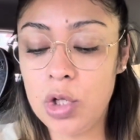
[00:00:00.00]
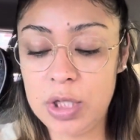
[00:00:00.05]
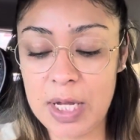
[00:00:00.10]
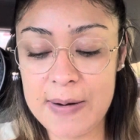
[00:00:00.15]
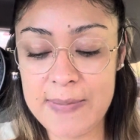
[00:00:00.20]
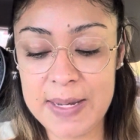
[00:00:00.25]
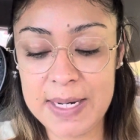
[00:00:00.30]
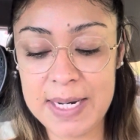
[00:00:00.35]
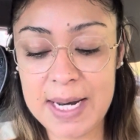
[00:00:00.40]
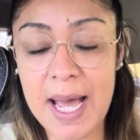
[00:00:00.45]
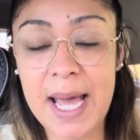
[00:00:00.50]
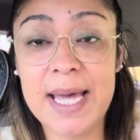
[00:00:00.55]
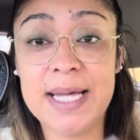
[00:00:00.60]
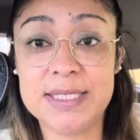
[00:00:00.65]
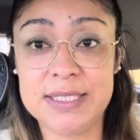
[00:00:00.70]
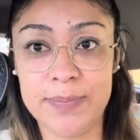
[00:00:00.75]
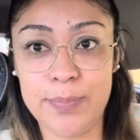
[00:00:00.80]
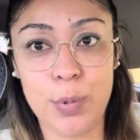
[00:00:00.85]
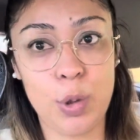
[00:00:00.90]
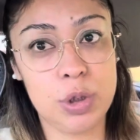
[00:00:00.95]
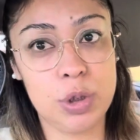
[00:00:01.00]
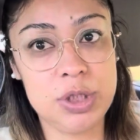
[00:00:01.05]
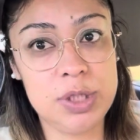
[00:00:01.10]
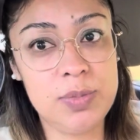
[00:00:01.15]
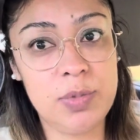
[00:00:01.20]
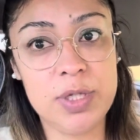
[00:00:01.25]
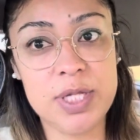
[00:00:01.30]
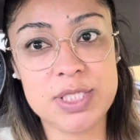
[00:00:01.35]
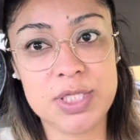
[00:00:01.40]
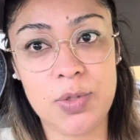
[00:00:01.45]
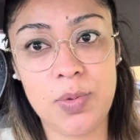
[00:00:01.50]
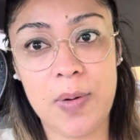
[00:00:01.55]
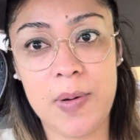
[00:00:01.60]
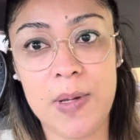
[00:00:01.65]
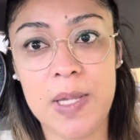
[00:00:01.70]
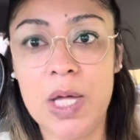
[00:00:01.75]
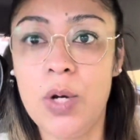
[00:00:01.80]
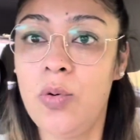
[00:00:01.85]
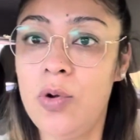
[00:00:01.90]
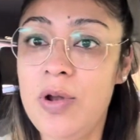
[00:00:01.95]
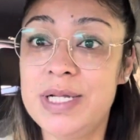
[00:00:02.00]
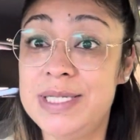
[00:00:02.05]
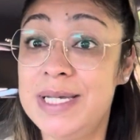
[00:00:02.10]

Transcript: termina este próximo 19 de julio.